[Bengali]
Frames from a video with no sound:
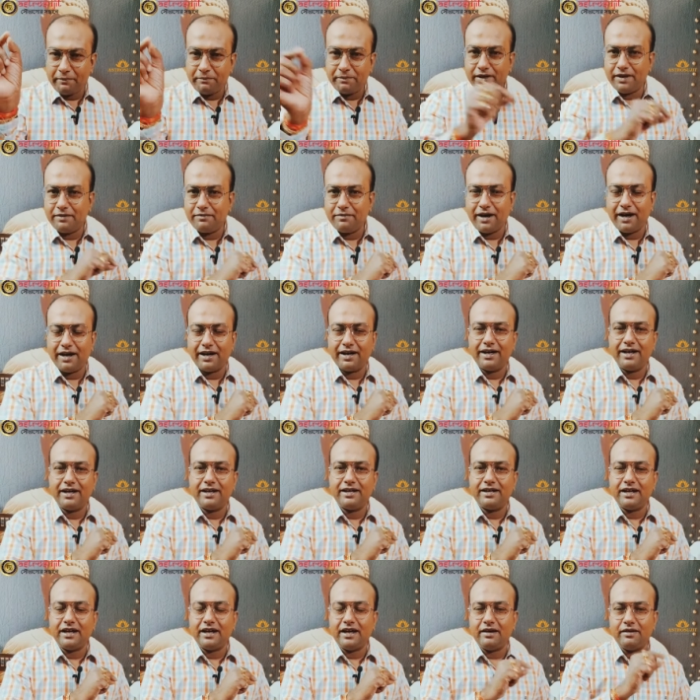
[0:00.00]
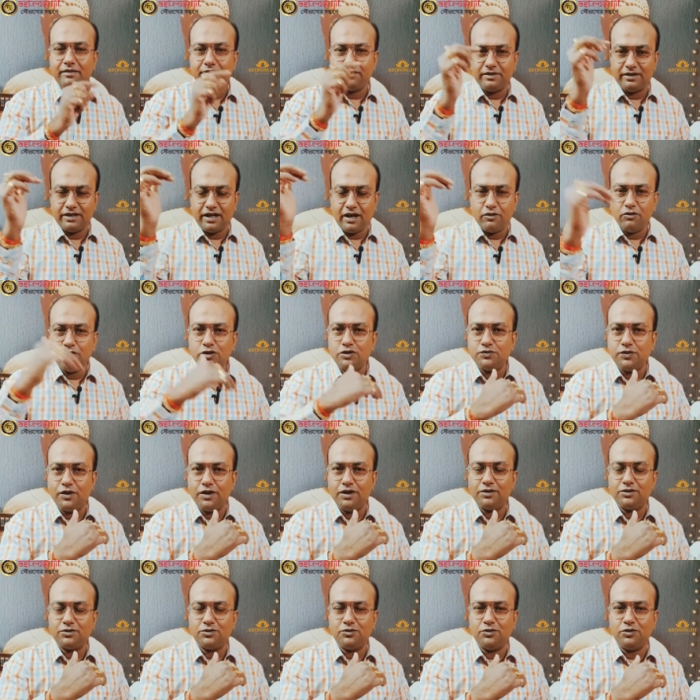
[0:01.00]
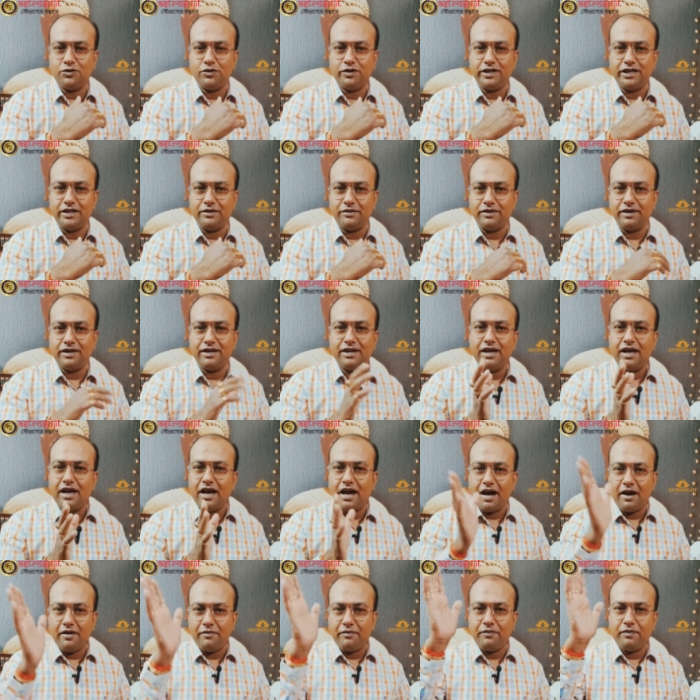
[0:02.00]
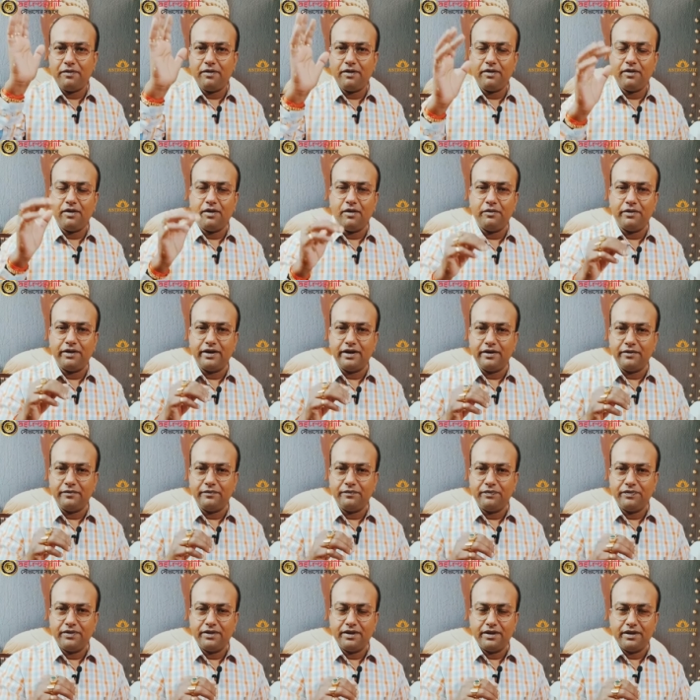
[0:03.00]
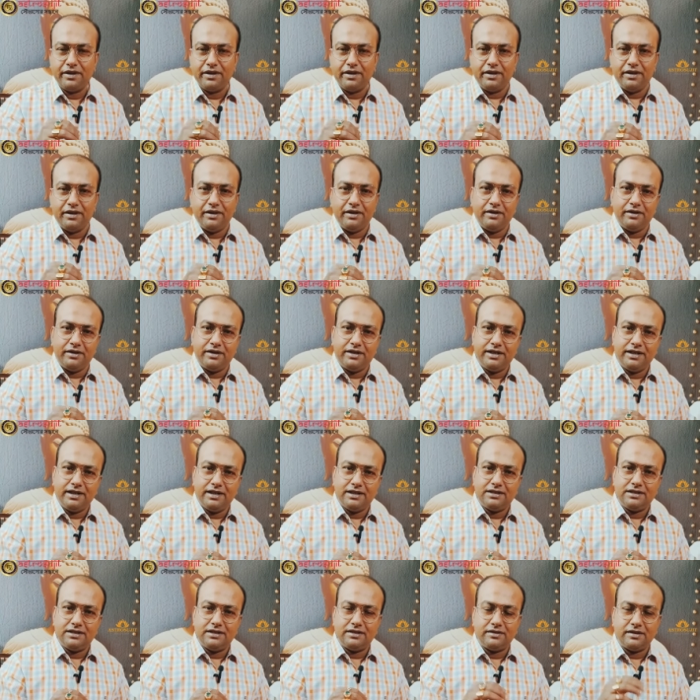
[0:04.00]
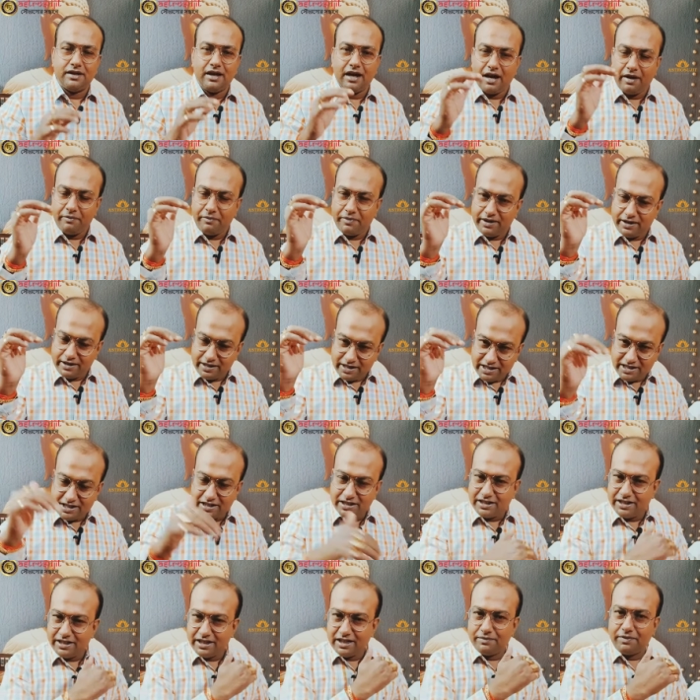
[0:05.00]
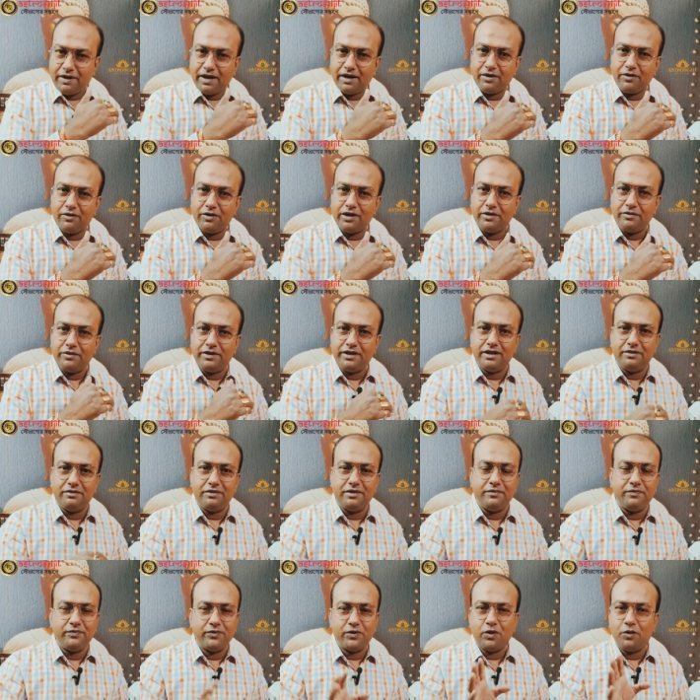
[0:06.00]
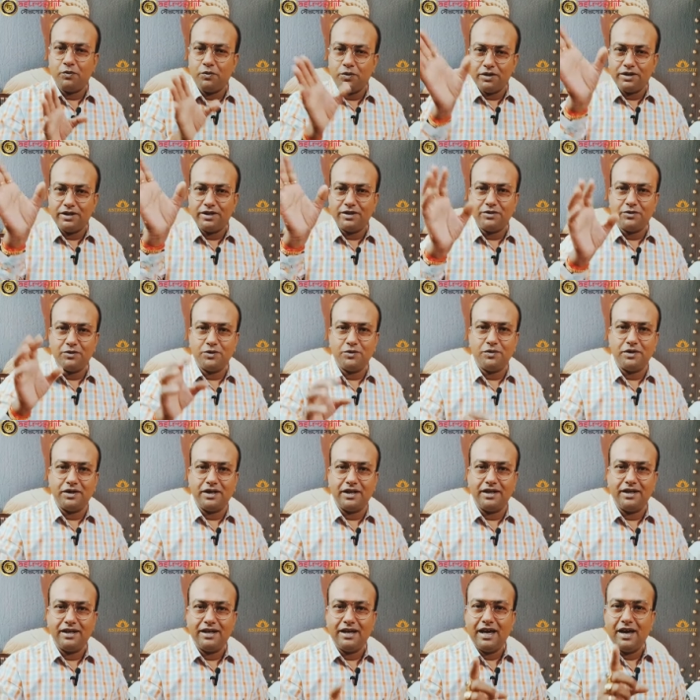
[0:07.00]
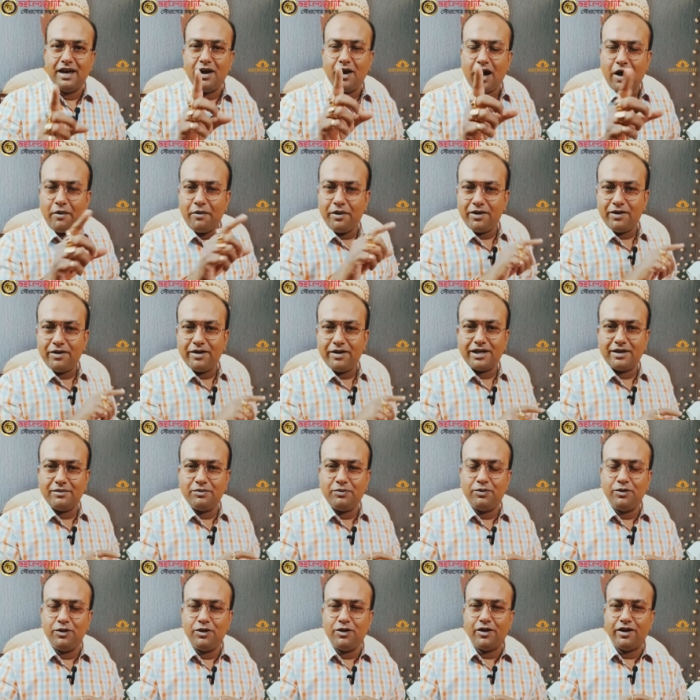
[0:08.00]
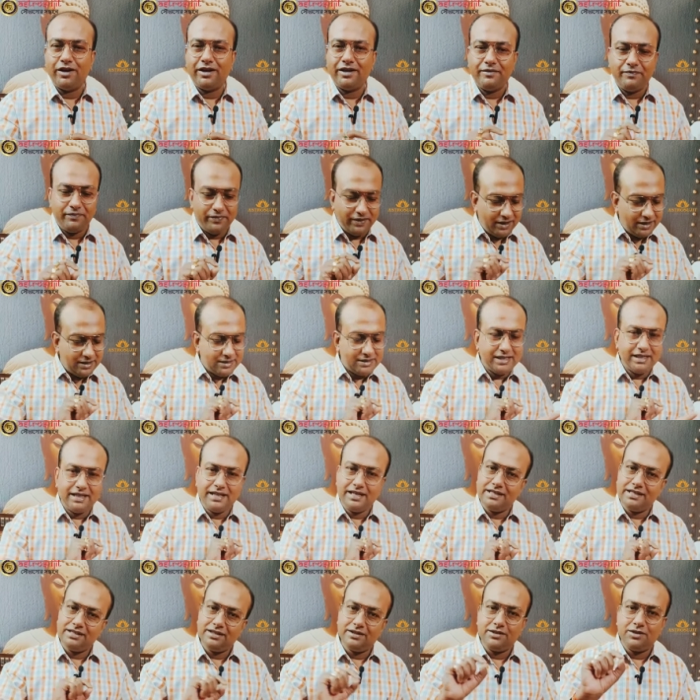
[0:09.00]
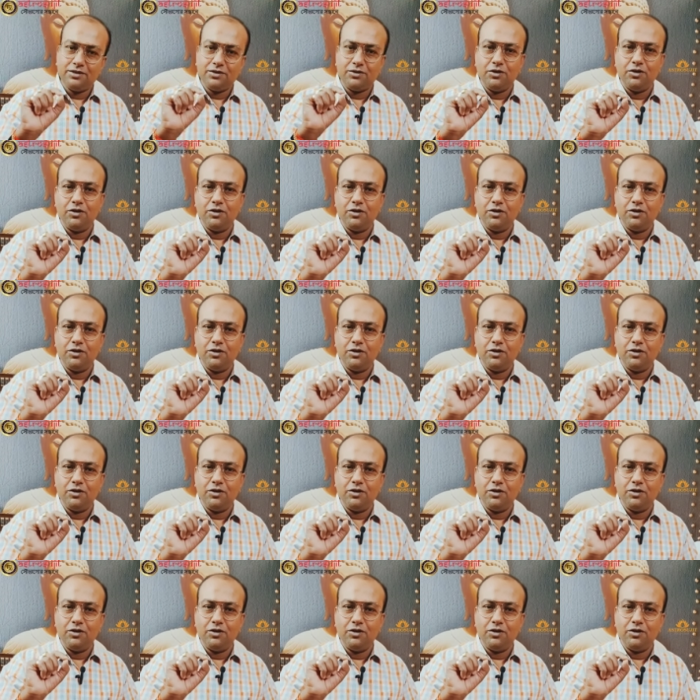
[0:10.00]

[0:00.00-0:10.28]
আপনার ভাগ্যের ডাউনফল শুরু হয়ে যাবে আপফল হবে না ঠিক আছে আমার নিচের দিকে ভাগ্য নেমে যাবে ওপর দিকে উঠবে না আবার অনেকে ভুল করে সিগনেচার তো